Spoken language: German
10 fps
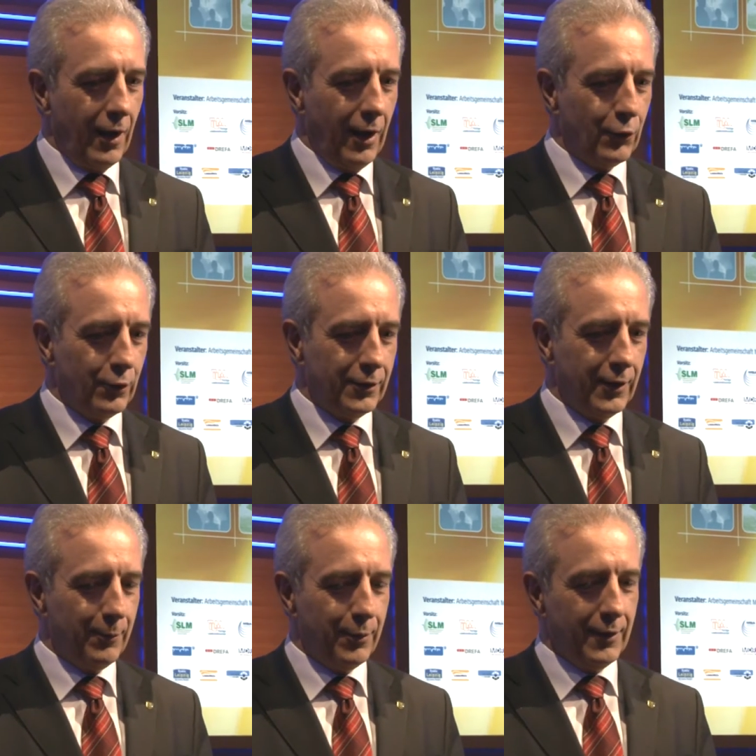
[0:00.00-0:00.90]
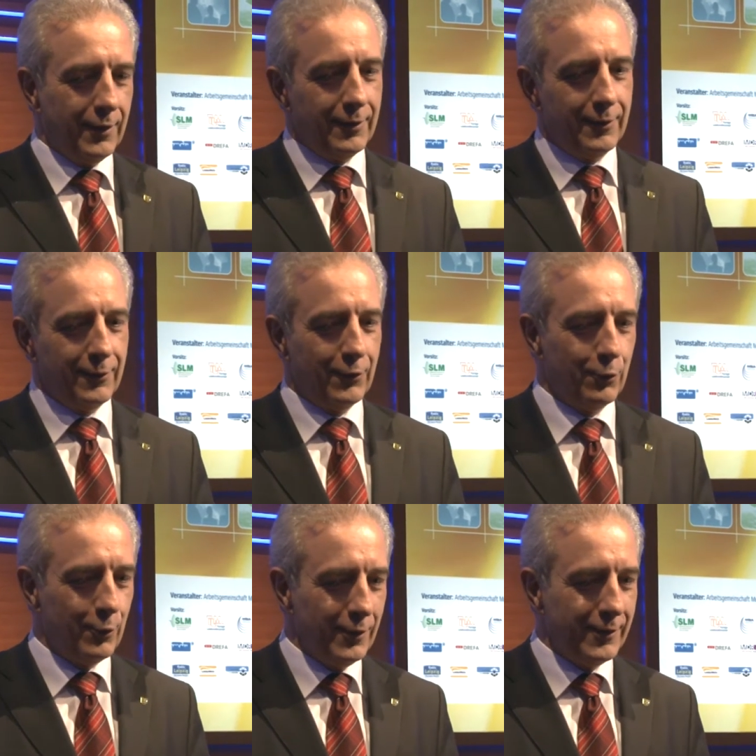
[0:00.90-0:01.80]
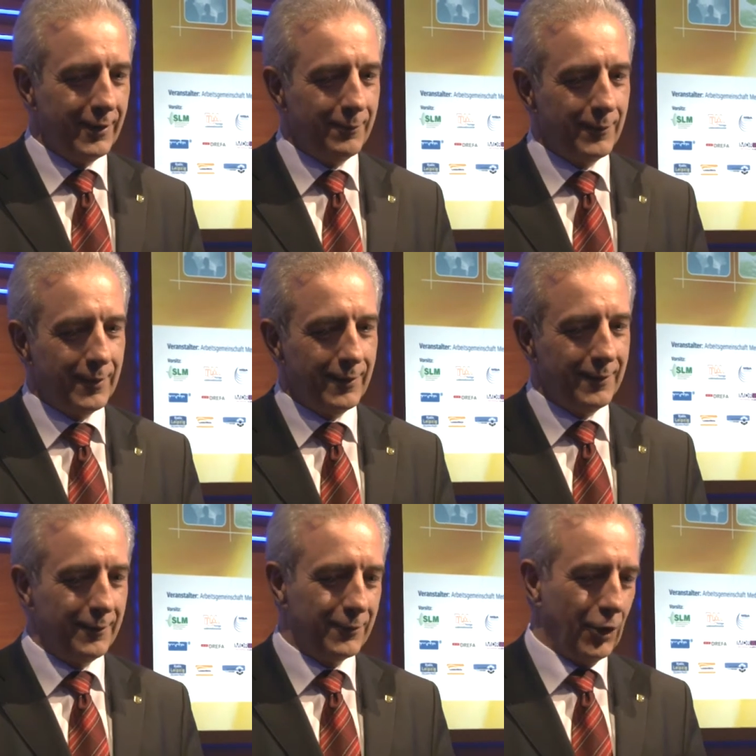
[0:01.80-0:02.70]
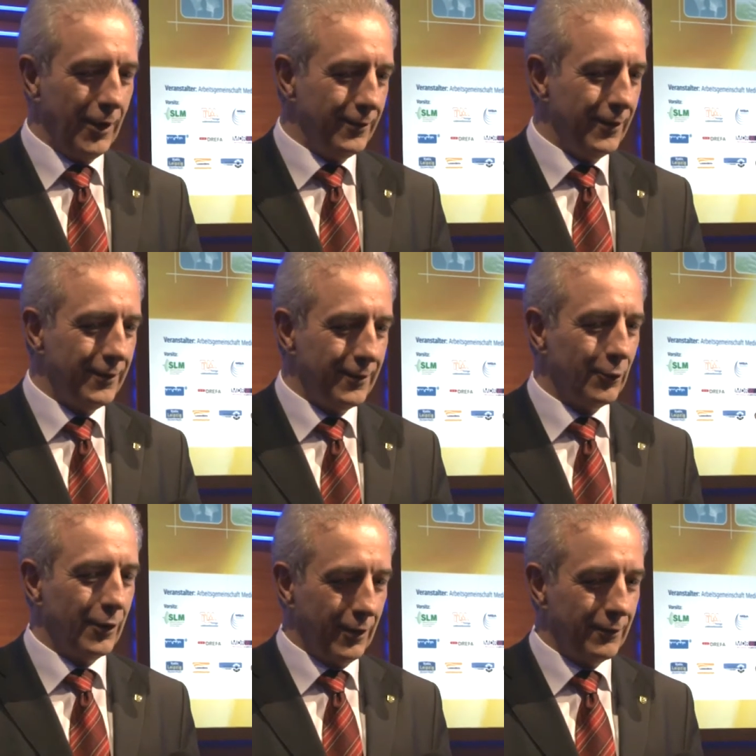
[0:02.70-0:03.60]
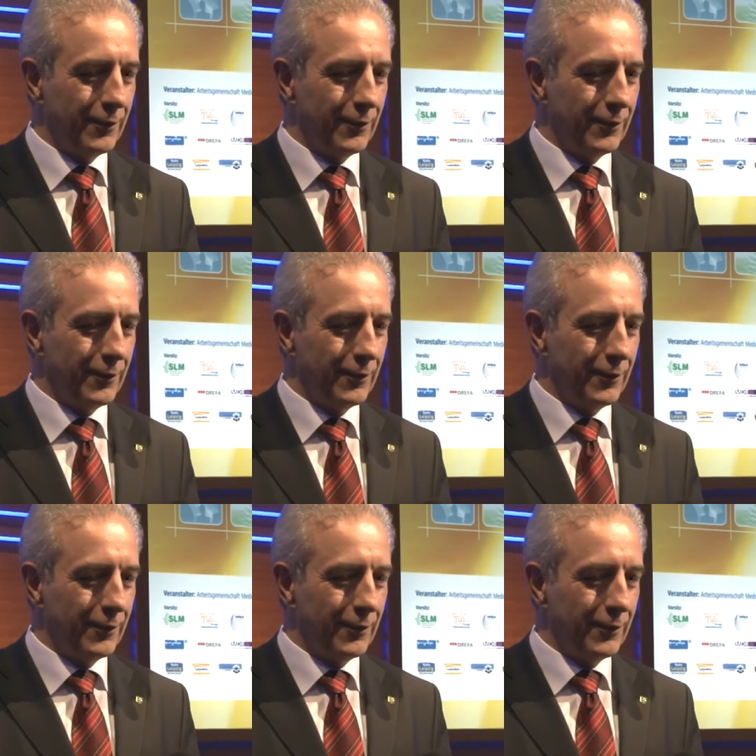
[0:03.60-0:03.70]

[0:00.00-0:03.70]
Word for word: Also ich habe äh, sowohl dem äh, scheidenden oder